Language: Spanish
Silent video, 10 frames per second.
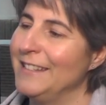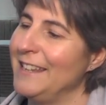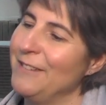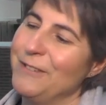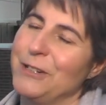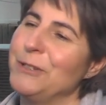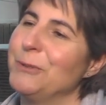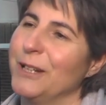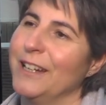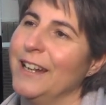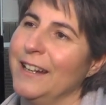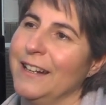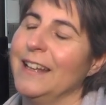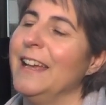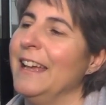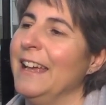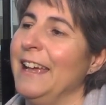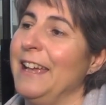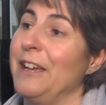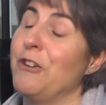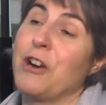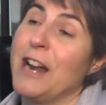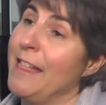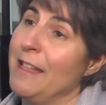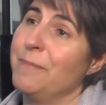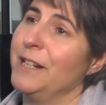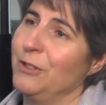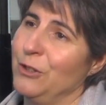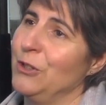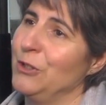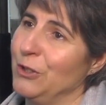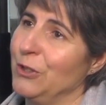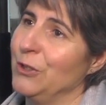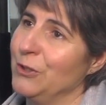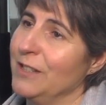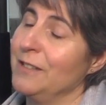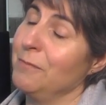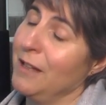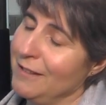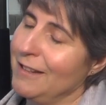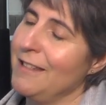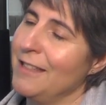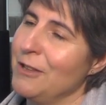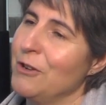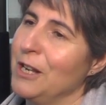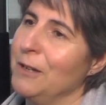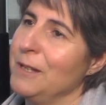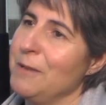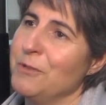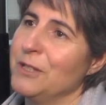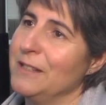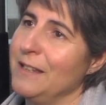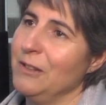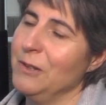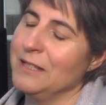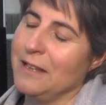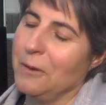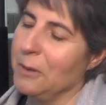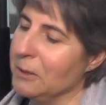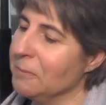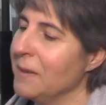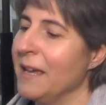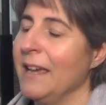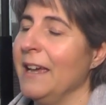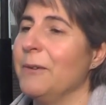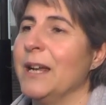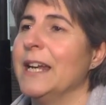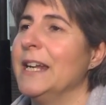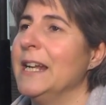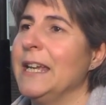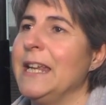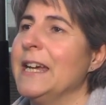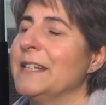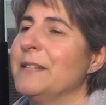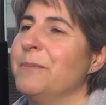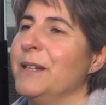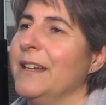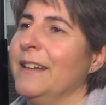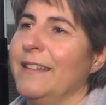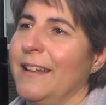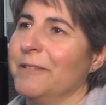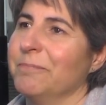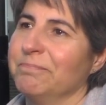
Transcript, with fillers: así que bueno, es una gran eh, jornada para todos nosotros. Hace más de 30 años que la venimos haciendo, así que bueno, una gran alegría que se pueda dar.